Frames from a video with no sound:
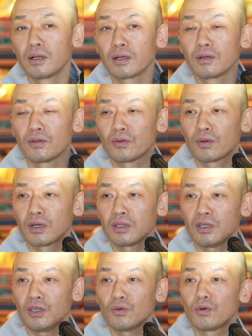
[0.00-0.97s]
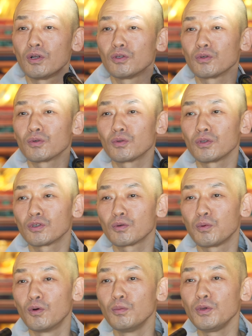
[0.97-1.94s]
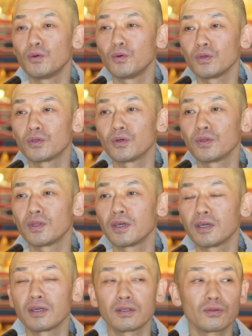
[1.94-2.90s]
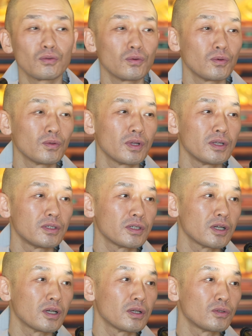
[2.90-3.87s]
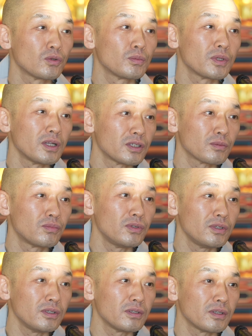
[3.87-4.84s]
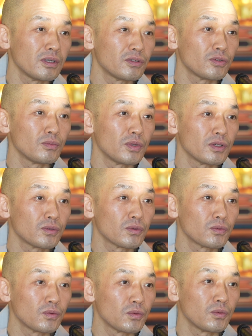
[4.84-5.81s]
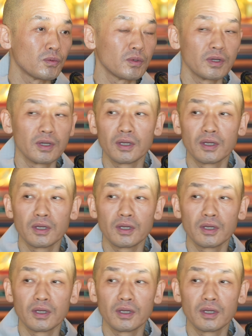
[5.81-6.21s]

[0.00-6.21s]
그리고 한 2월 정도 돼서 봄이 오기 전에 또 날씨가 좀 살짝 풀릴 때쯤 돼서 또